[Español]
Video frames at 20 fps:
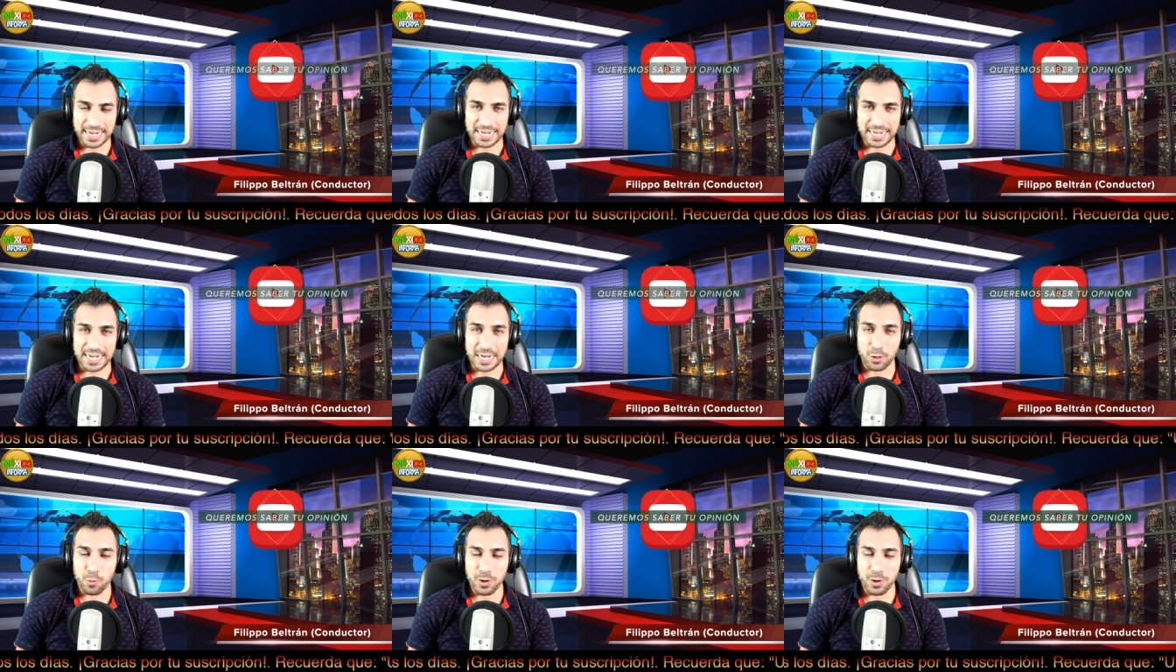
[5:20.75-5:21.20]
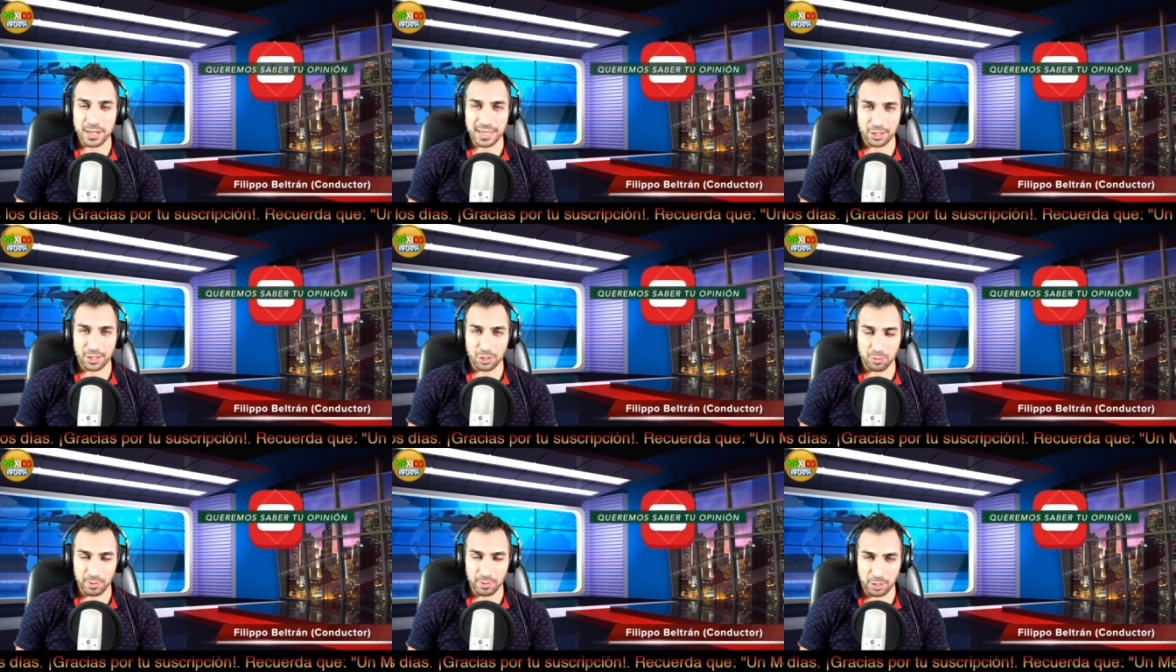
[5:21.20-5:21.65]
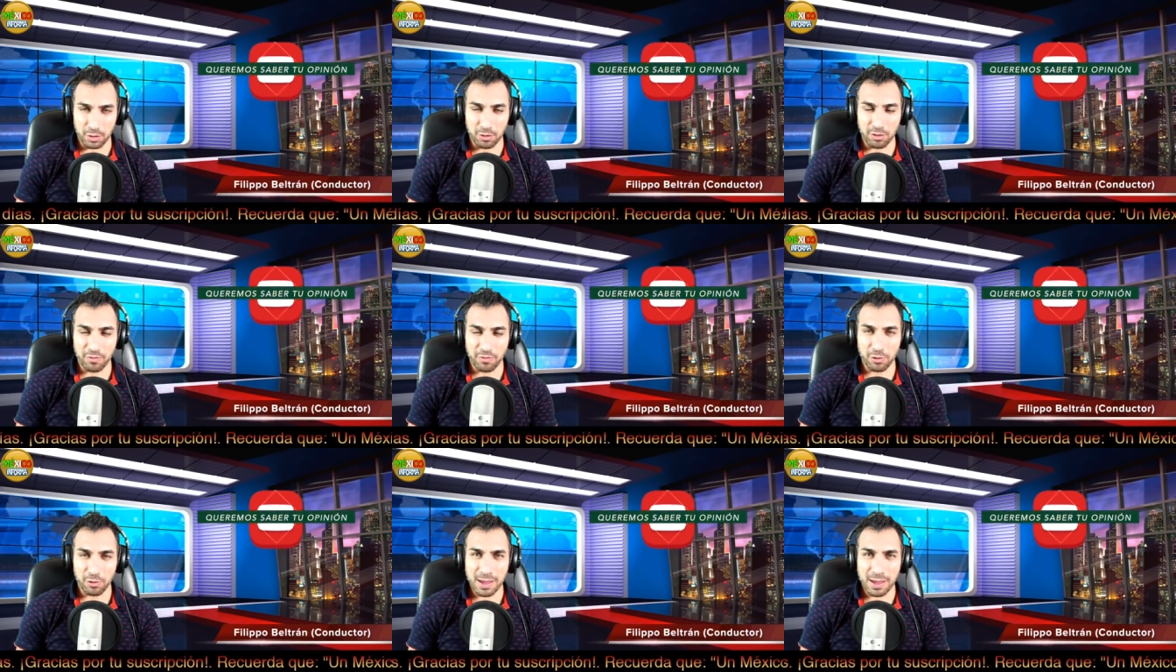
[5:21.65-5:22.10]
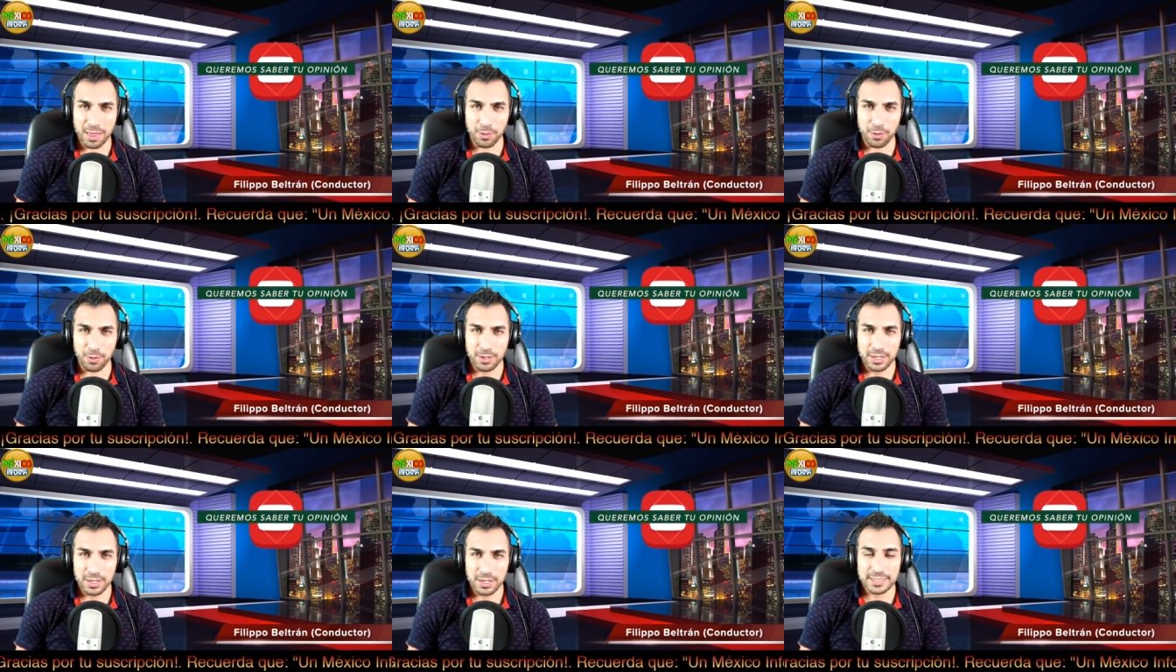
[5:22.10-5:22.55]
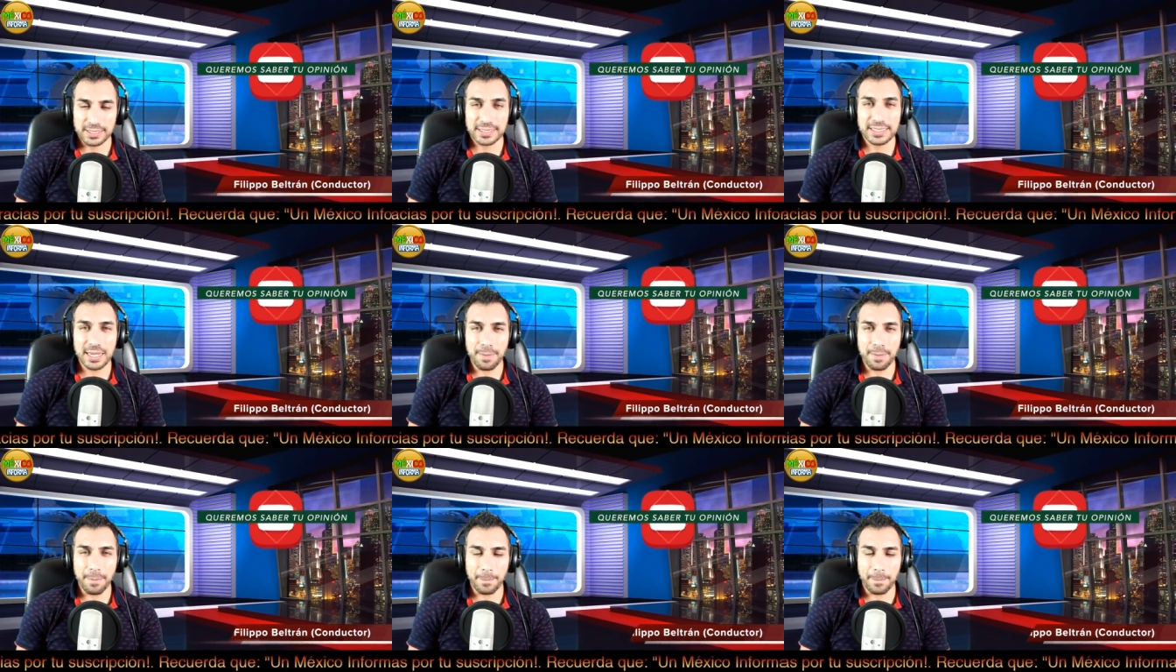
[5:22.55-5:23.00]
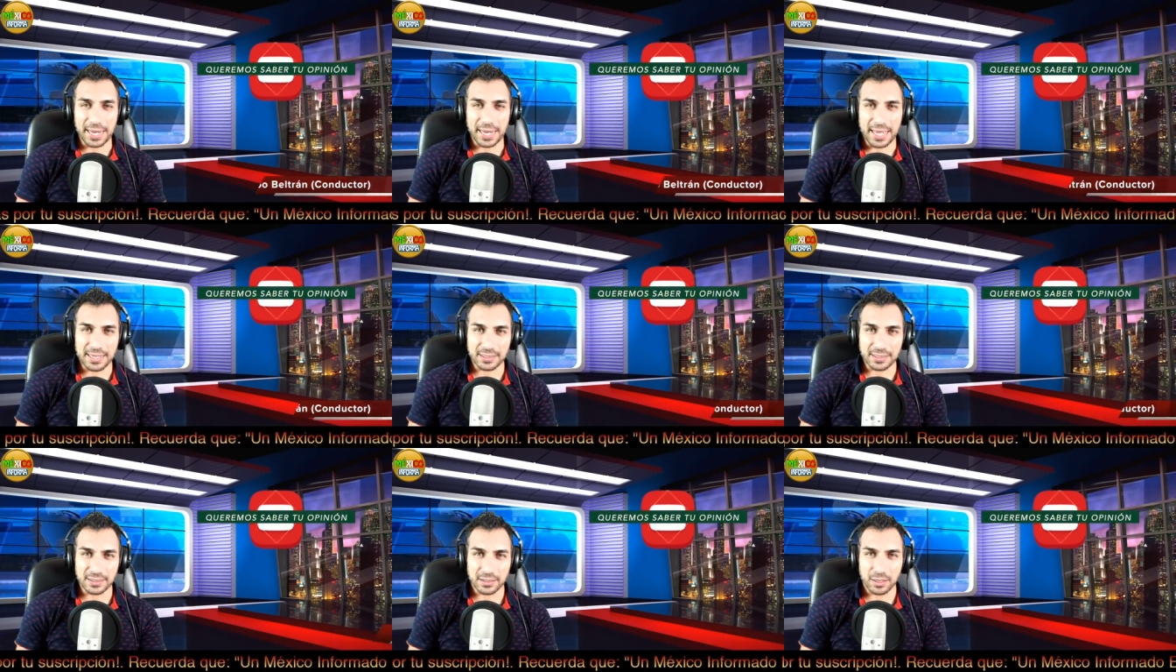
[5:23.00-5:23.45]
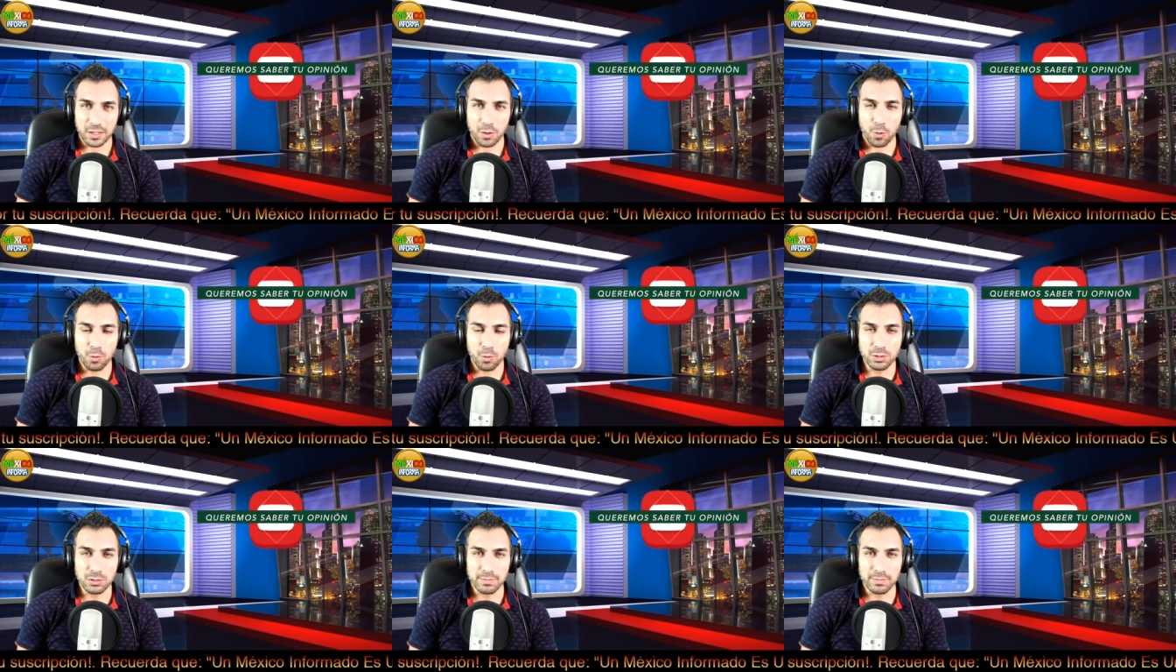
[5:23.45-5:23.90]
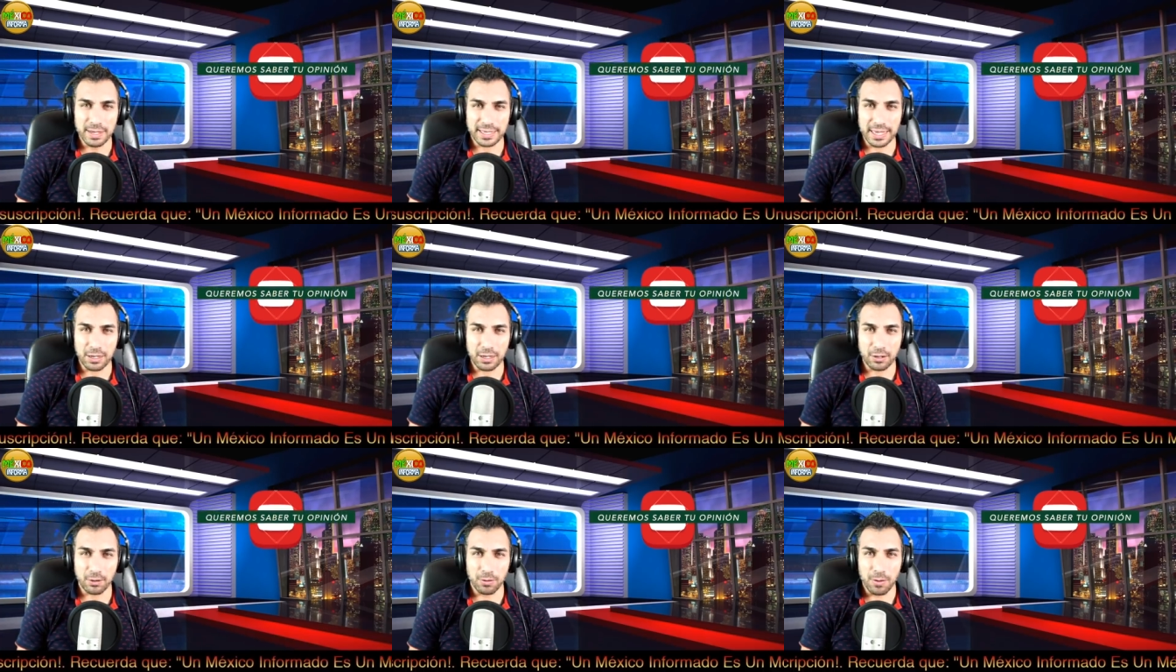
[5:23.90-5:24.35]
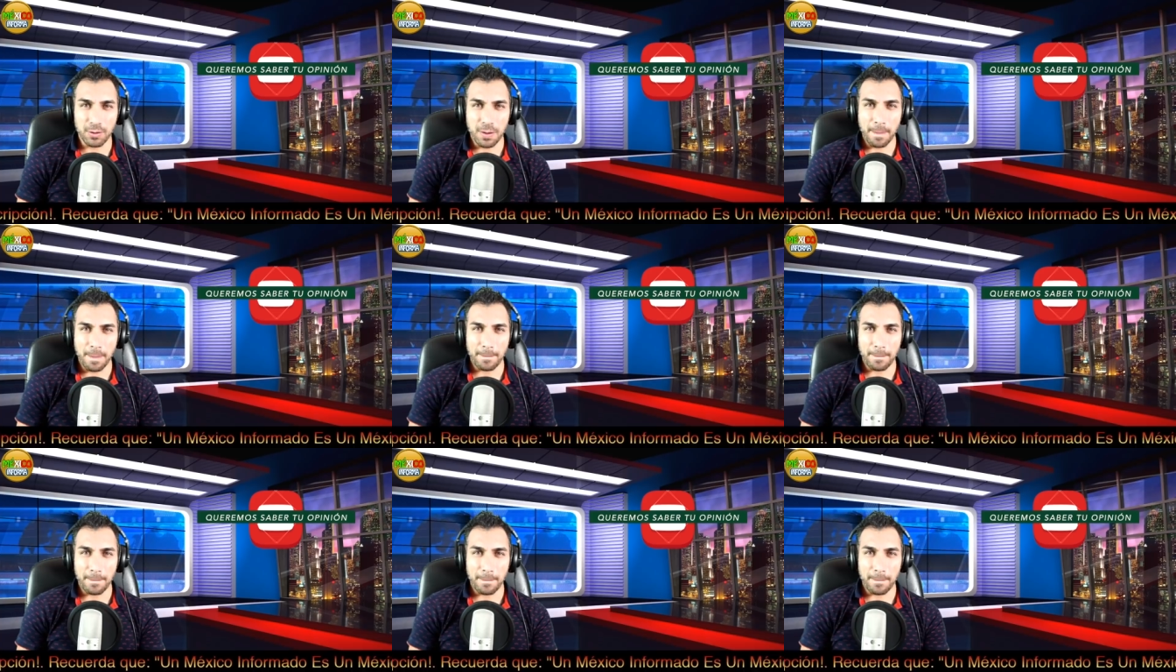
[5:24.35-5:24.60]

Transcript: Recuerda que México Informado siempre es un México